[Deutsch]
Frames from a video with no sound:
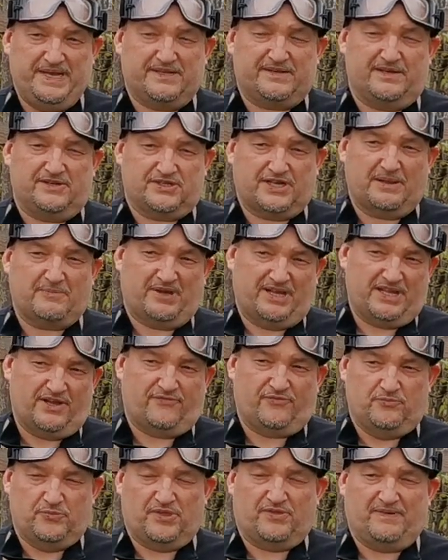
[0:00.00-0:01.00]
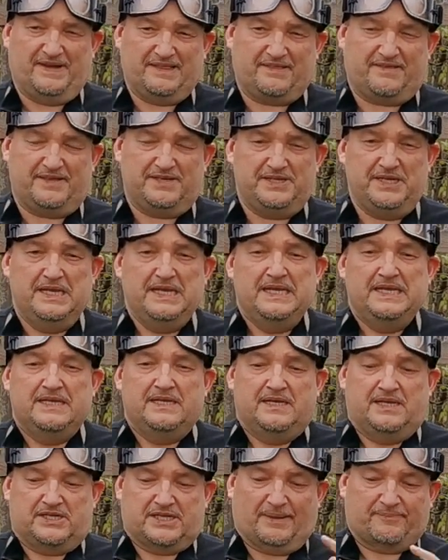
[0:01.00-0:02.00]
Meter. Ich denke mal eher 25.
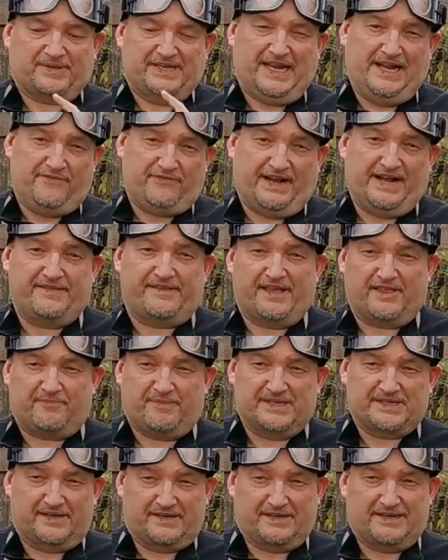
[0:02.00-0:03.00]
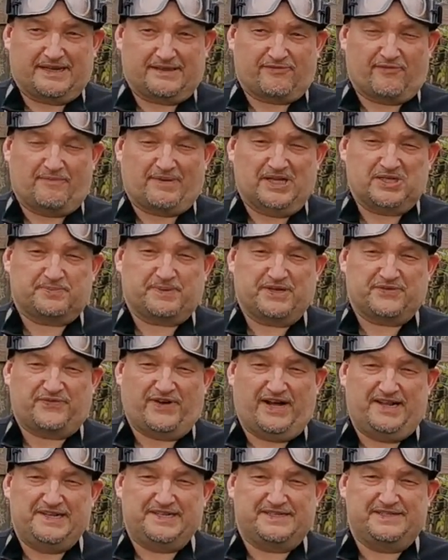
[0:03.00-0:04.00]
Ich habe den 11.1 jetzt mal drin gelassen vom
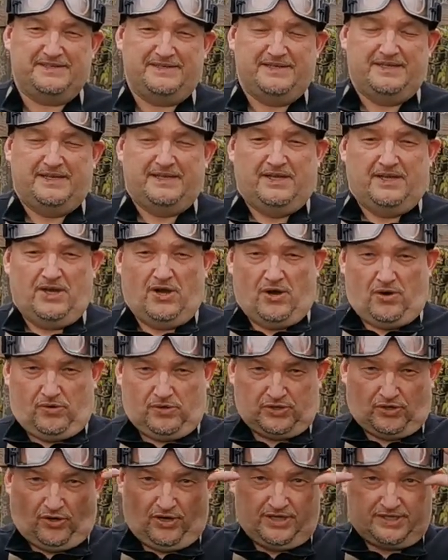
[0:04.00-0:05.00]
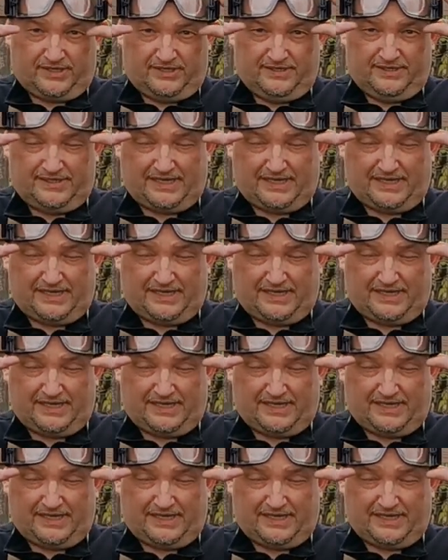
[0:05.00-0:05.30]
Ansprechverhalten. Und heute,